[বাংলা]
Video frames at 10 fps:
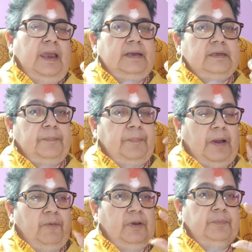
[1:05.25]
একটা
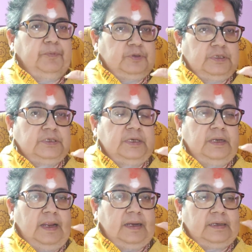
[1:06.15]
পাওয়ার
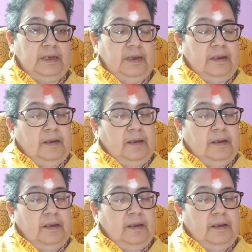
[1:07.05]
পজিশন একটা